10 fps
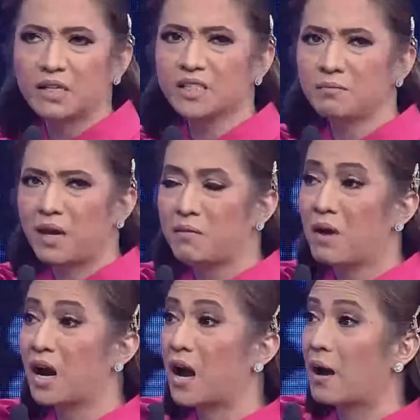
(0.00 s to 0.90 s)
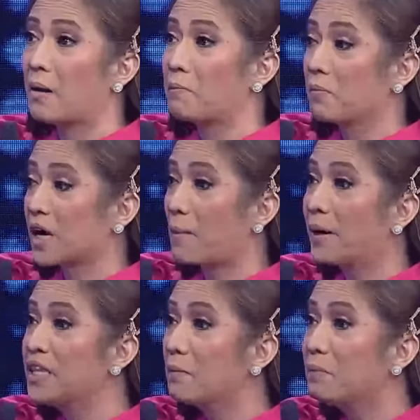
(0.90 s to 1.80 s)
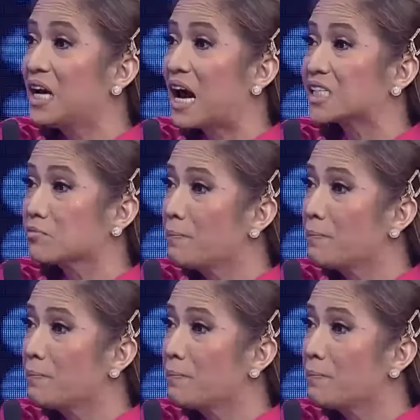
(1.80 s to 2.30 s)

kasi may mga kaba ng bigas.